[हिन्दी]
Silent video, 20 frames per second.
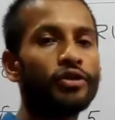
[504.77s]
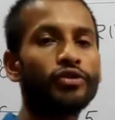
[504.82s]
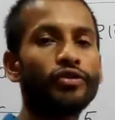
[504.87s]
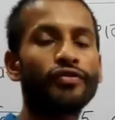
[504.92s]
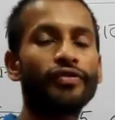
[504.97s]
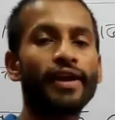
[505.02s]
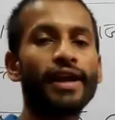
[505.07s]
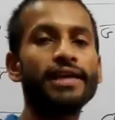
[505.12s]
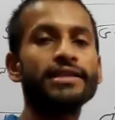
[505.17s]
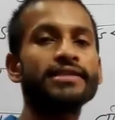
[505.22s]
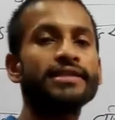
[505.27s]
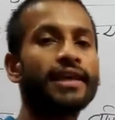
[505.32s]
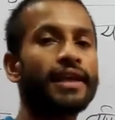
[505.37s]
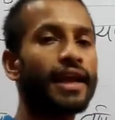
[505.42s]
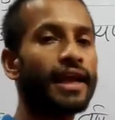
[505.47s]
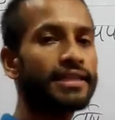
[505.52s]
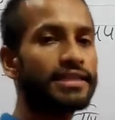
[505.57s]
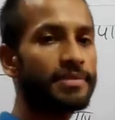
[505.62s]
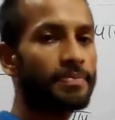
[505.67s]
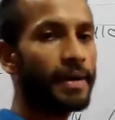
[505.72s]
तो फ्रेंड्स ये
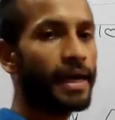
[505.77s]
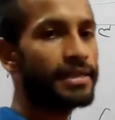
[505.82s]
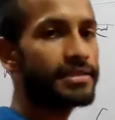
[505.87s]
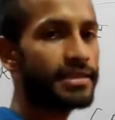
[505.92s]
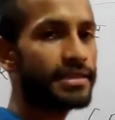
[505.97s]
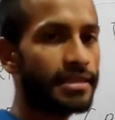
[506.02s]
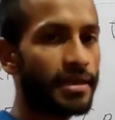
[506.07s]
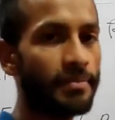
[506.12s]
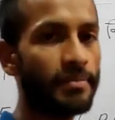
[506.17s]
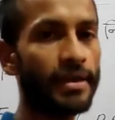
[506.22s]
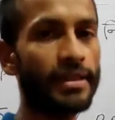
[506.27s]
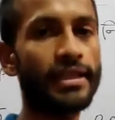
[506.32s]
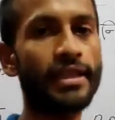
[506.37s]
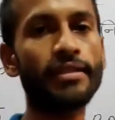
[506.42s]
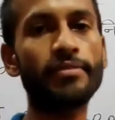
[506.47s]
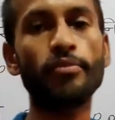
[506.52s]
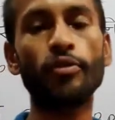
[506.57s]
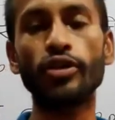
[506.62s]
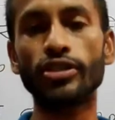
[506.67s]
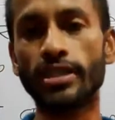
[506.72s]
राज्यपाल से
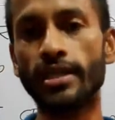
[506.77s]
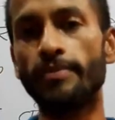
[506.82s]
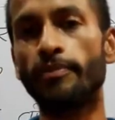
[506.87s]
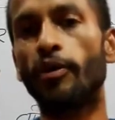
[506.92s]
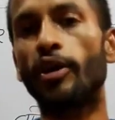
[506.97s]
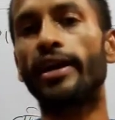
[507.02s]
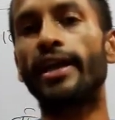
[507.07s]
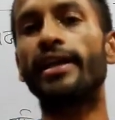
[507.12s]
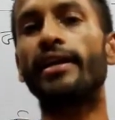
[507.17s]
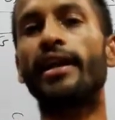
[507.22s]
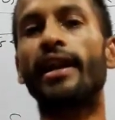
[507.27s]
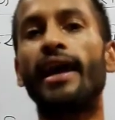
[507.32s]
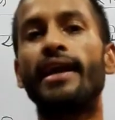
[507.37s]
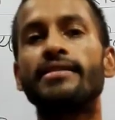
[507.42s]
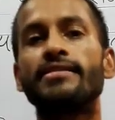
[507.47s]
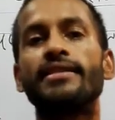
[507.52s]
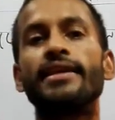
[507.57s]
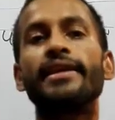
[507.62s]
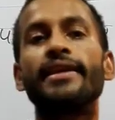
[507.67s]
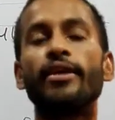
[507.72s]
संबंधित मोस्ट इंपॉर्टेंट
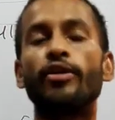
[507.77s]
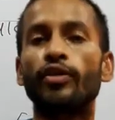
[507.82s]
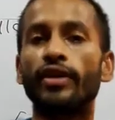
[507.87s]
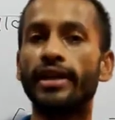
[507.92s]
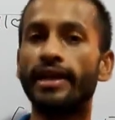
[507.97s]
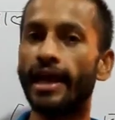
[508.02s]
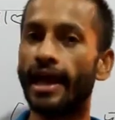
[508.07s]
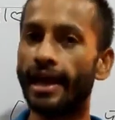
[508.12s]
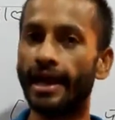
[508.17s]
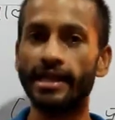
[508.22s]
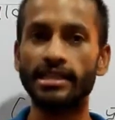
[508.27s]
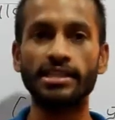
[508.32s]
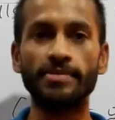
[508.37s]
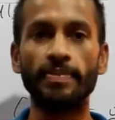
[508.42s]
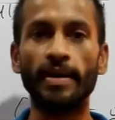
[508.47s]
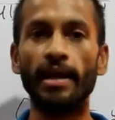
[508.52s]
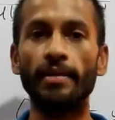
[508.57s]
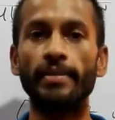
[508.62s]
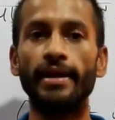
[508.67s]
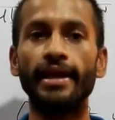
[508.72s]
क्लास थी क्योंकि नए
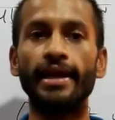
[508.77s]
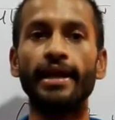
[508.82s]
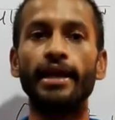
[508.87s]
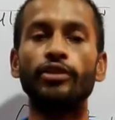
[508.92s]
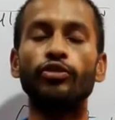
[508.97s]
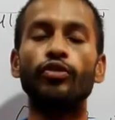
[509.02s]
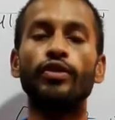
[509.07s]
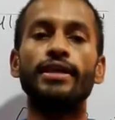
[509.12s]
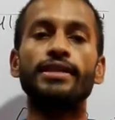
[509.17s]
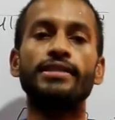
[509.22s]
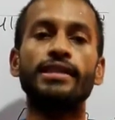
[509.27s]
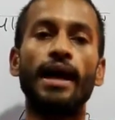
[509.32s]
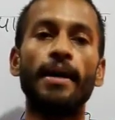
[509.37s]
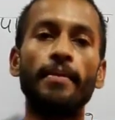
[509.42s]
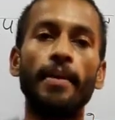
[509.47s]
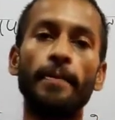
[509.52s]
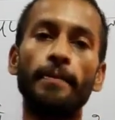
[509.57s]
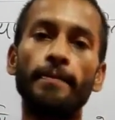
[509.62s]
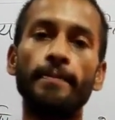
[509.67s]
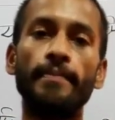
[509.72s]
राज्यपाल बने हैं तो
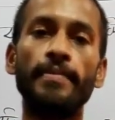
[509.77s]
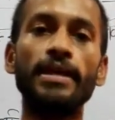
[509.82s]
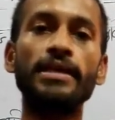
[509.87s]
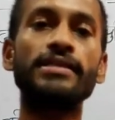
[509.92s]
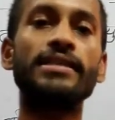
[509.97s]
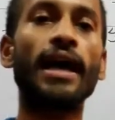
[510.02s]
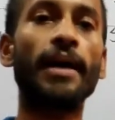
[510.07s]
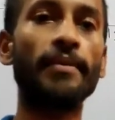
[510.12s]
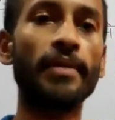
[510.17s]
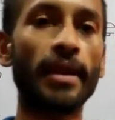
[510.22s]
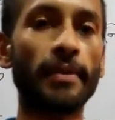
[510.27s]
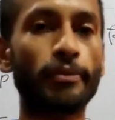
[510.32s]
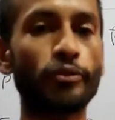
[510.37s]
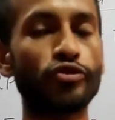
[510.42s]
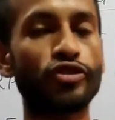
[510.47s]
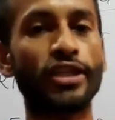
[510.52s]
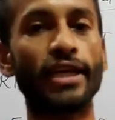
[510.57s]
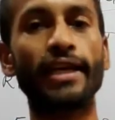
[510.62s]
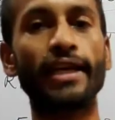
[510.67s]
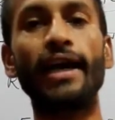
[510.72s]
एग्जाम अब एग्जामिनर
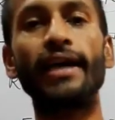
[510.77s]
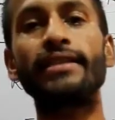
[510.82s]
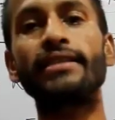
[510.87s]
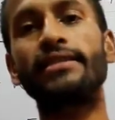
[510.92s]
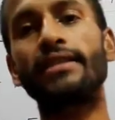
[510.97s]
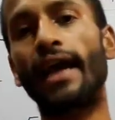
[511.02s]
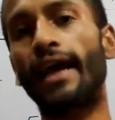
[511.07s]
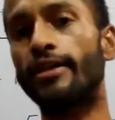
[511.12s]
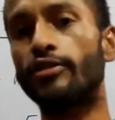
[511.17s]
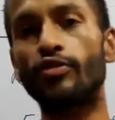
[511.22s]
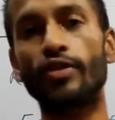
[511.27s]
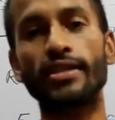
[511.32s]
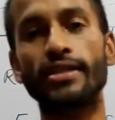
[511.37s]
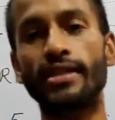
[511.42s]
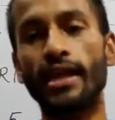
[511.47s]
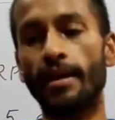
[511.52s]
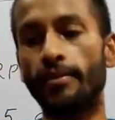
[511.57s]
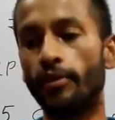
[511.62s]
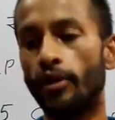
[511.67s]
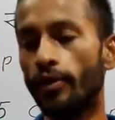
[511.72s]
पूछेगा चाहे जो
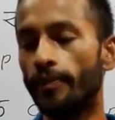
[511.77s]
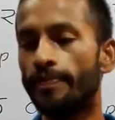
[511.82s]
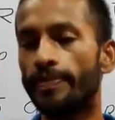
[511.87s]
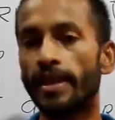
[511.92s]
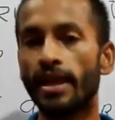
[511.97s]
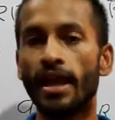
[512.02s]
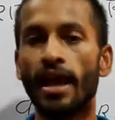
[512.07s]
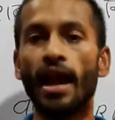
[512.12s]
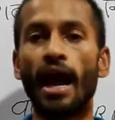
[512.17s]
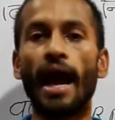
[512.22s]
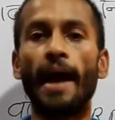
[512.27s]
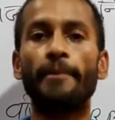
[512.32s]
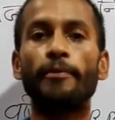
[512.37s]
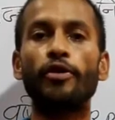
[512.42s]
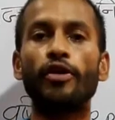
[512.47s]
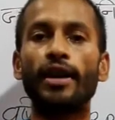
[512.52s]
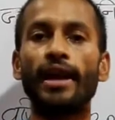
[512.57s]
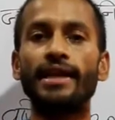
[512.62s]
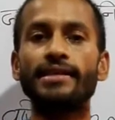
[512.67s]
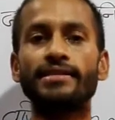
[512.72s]
एग्जाम हो
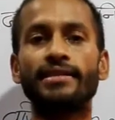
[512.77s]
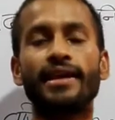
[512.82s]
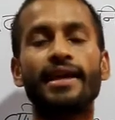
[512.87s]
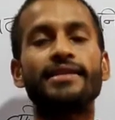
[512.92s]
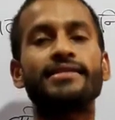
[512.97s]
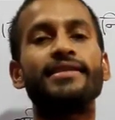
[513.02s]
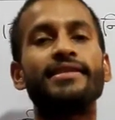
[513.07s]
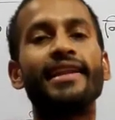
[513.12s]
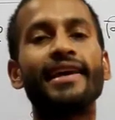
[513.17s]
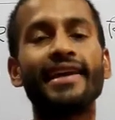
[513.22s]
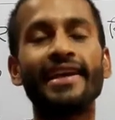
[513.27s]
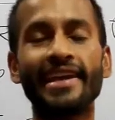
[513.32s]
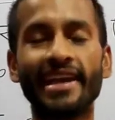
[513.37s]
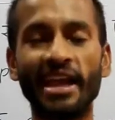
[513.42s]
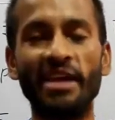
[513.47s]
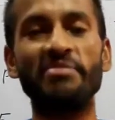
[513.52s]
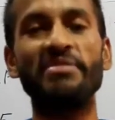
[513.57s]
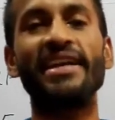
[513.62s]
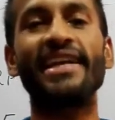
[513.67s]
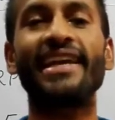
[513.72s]
आपको क्लास कैसी लगी
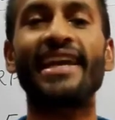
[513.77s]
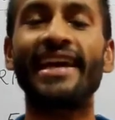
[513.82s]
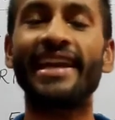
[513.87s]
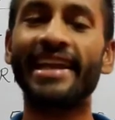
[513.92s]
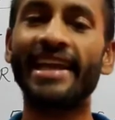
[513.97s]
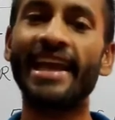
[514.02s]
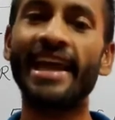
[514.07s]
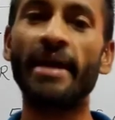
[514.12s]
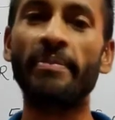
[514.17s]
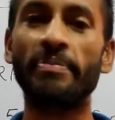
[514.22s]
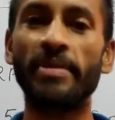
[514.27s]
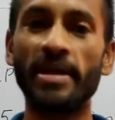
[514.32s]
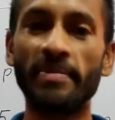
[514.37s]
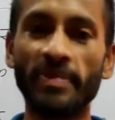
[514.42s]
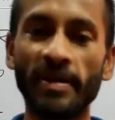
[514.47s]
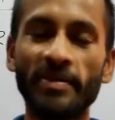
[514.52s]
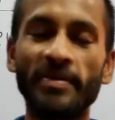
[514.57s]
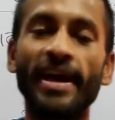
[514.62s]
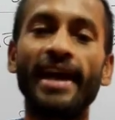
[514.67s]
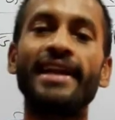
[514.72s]
कमेंट करिए अपने
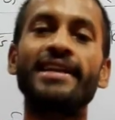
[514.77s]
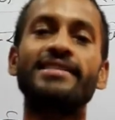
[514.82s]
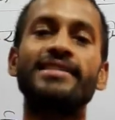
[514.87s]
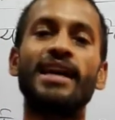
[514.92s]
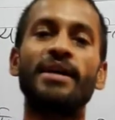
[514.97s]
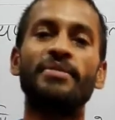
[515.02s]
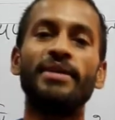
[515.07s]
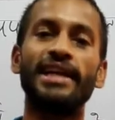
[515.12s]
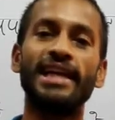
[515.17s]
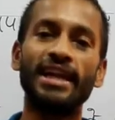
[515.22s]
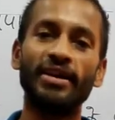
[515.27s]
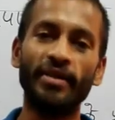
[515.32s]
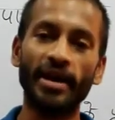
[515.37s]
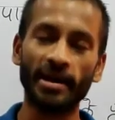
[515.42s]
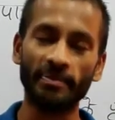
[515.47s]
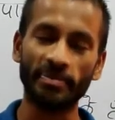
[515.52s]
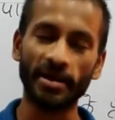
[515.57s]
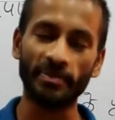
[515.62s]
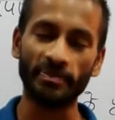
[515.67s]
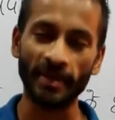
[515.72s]
परिवार एग्जाम इंडिया
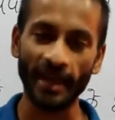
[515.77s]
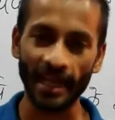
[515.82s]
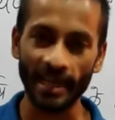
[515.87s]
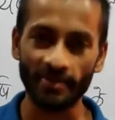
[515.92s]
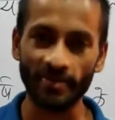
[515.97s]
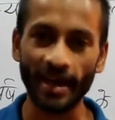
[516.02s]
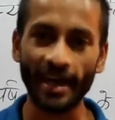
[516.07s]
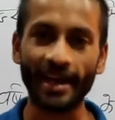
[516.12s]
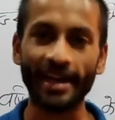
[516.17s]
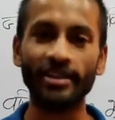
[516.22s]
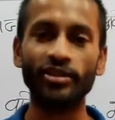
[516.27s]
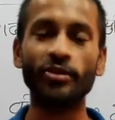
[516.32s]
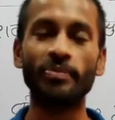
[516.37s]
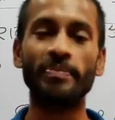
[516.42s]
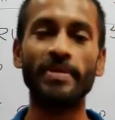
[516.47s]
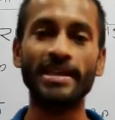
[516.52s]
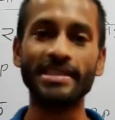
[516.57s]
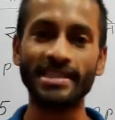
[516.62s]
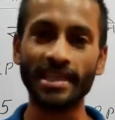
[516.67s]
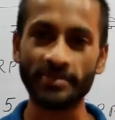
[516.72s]
वार पर पहली बार हैं तो
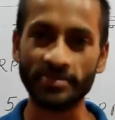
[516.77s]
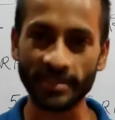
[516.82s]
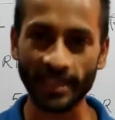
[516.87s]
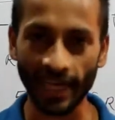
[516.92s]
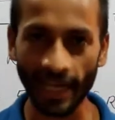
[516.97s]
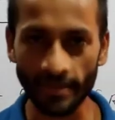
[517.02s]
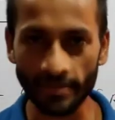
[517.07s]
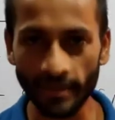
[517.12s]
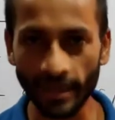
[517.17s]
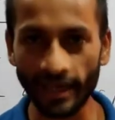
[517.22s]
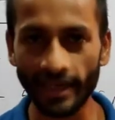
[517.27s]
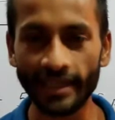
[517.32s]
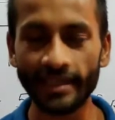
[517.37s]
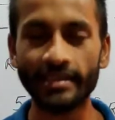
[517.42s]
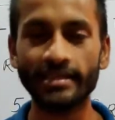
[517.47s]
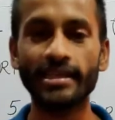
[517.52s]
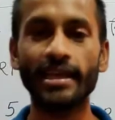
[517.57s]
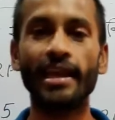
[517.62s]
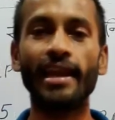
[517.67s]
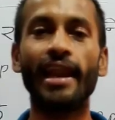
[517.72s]
प्लीज़ सब्सक्राइब कर
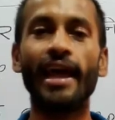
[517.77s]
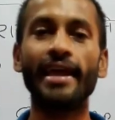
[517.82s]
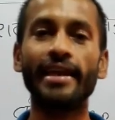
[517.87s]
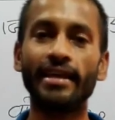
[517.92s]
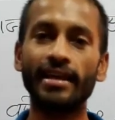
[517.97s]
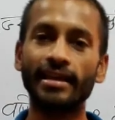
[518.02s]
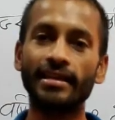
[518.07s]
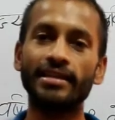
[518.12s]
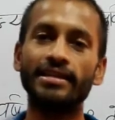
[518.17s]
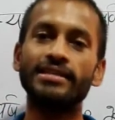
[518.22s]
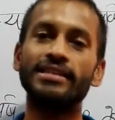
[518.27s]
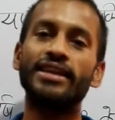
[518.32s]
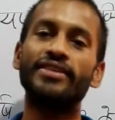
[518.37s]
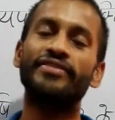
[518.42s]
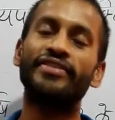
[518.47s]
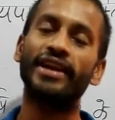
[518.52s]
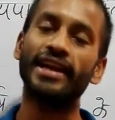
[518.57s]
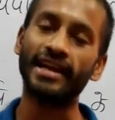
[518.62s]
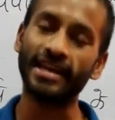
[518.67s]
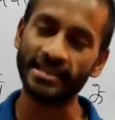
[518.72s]
लीजिए लाइक कर दीजिए
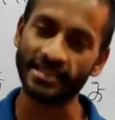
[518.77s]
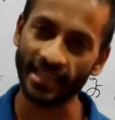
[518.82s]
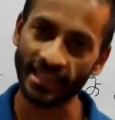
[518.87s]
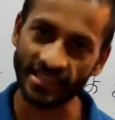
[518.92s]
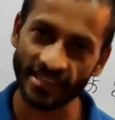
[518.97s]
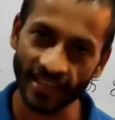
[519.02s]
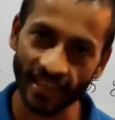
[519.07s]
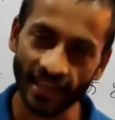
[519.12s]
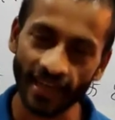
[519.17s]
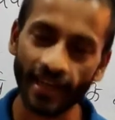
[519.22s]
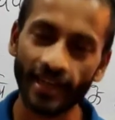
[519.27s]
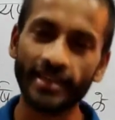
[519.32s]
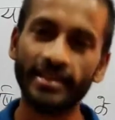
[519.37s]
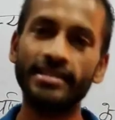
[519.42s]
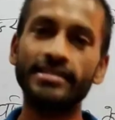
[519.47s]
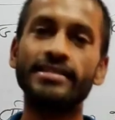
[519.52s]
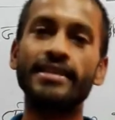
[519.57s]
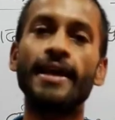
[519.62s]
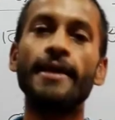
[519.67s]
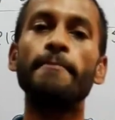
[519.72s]
फ्रेंड के साथ शेयर कर
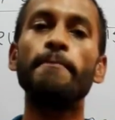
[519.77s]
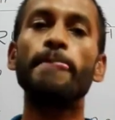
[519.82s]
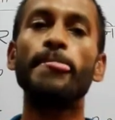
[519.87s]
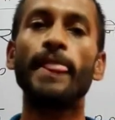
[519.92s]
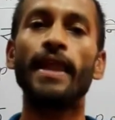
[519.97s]
दीजिए